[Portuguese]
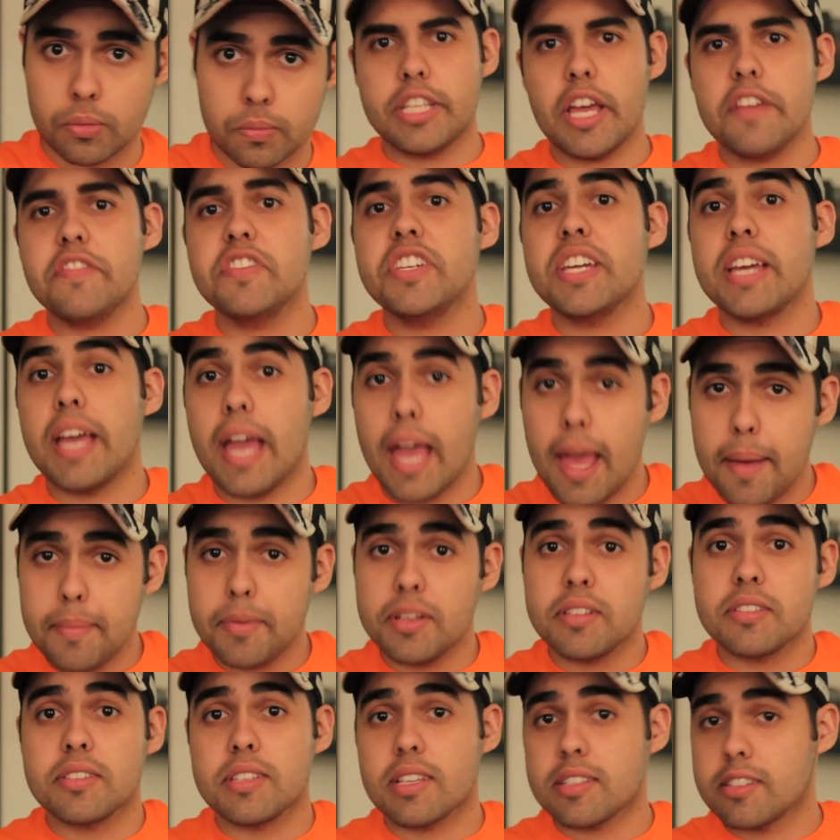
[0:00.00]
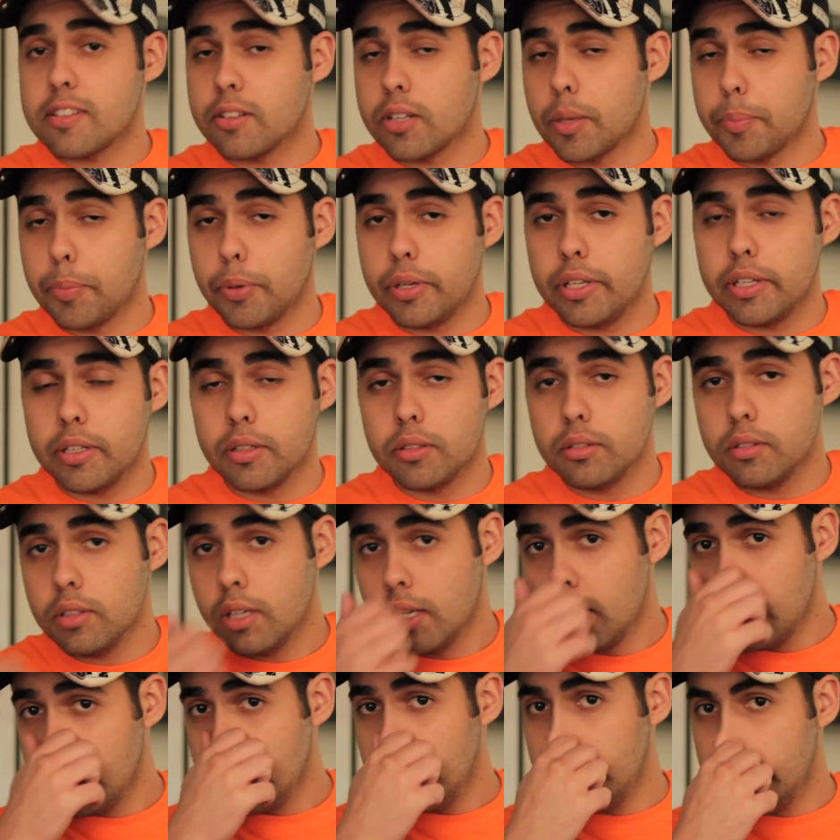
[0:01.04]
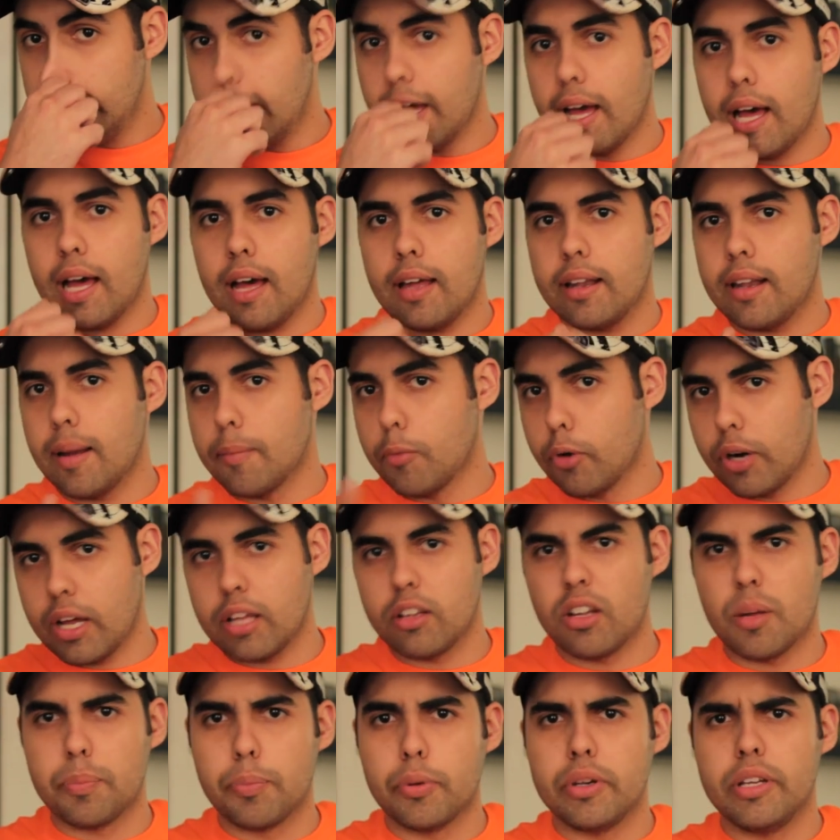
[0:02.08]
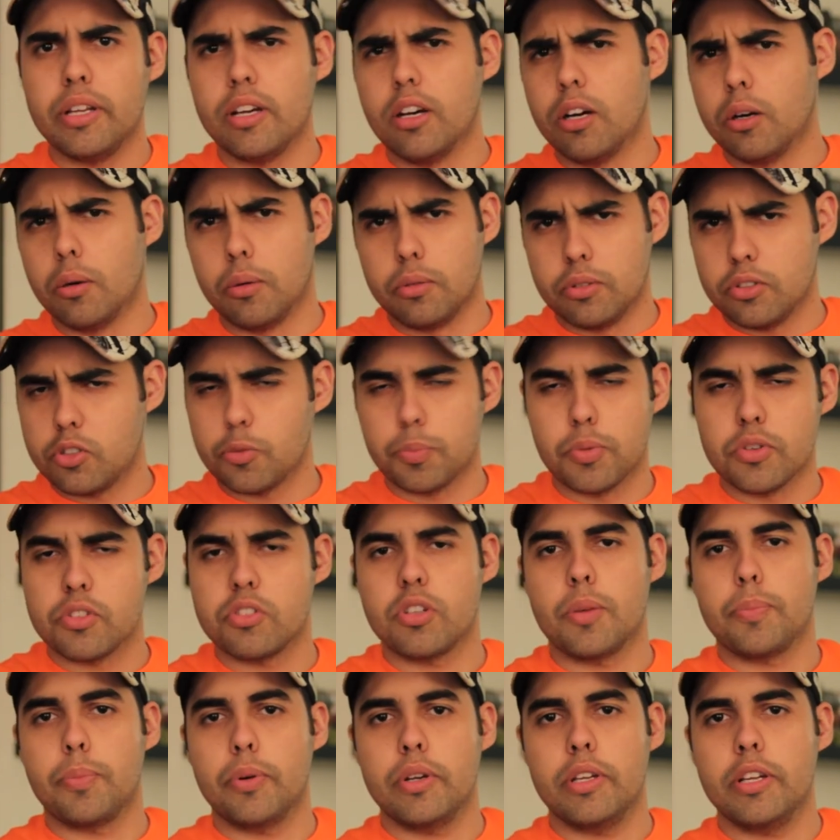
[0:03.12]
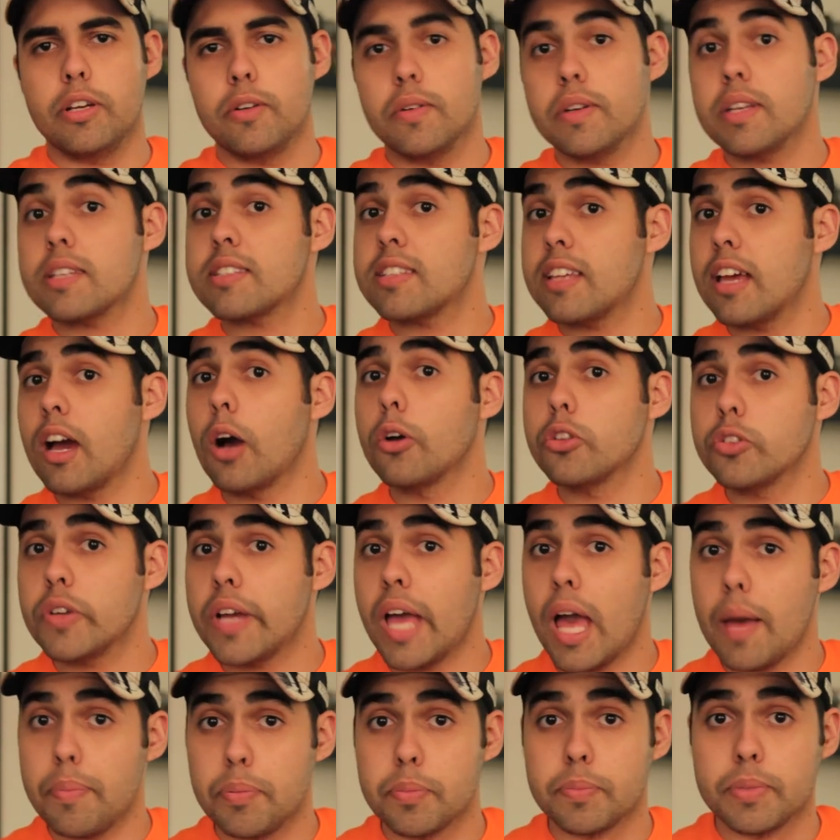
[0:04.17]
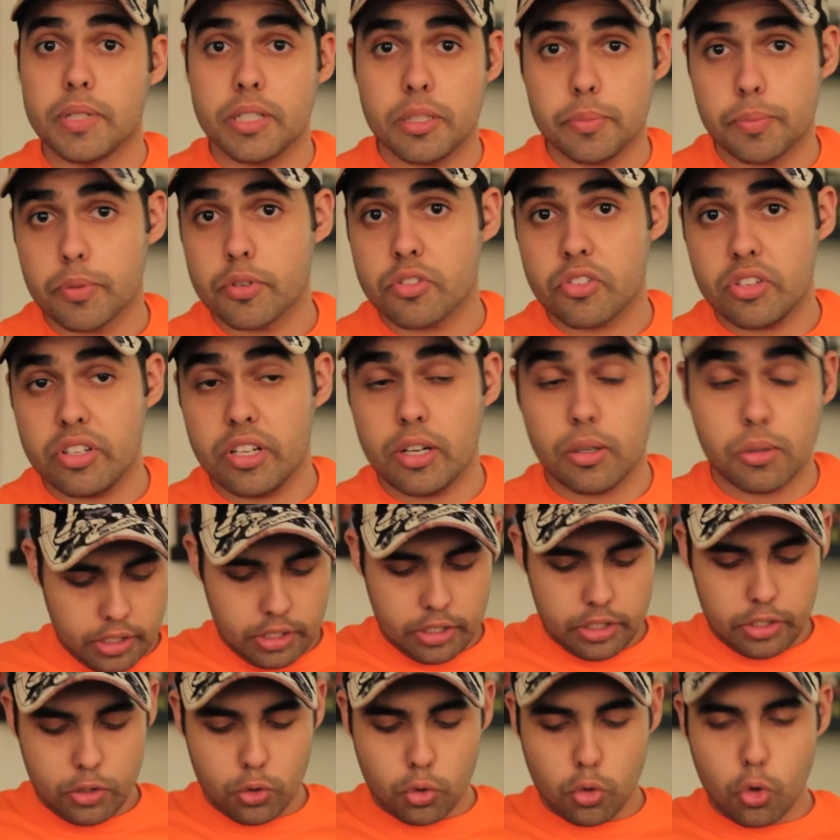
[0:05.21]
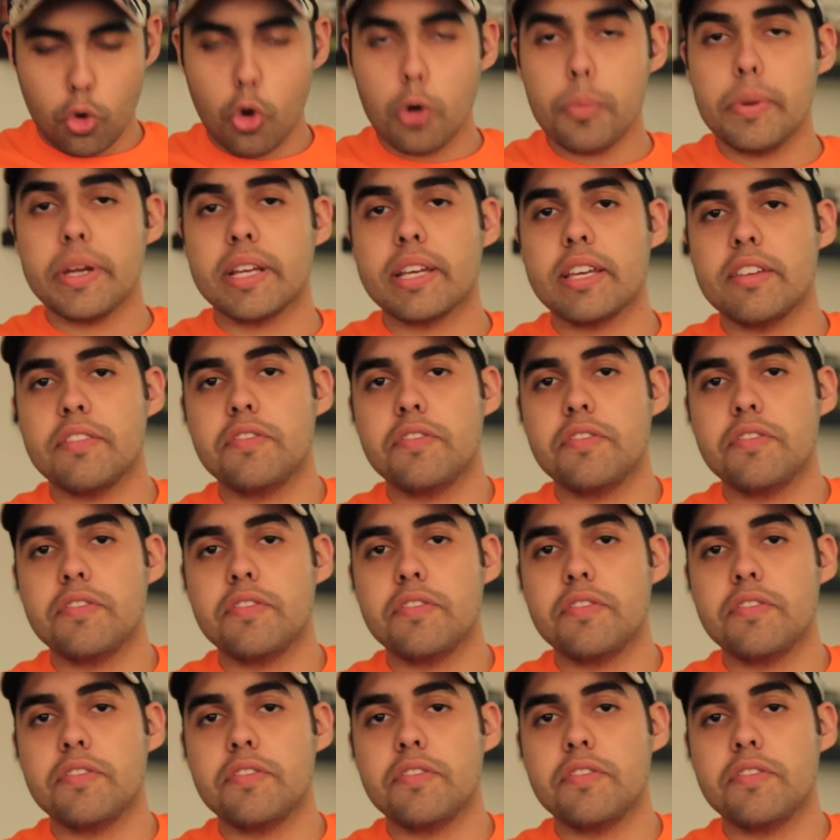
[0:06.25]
David Hemmings ia ser o Napoleão e a namorada do Napoleão, a esposa do Napoleão, ia ser Audrey Hepburn, por sinal. E o Kubrick